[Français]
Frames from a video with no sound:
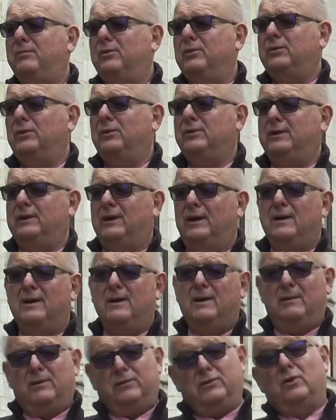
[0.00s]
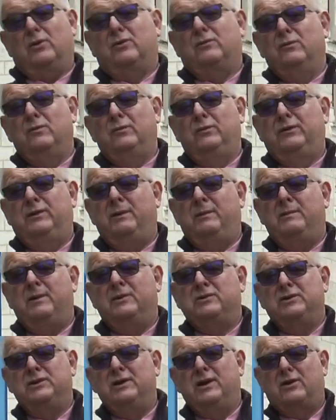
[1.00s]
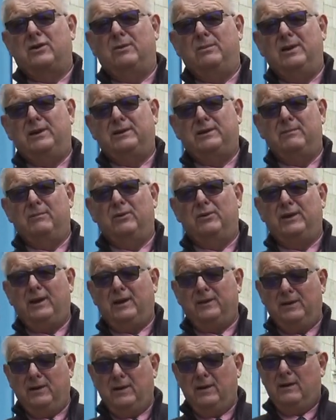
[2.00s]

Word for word: peut-on dire. Donc vous vous imaginez comme elle était moderne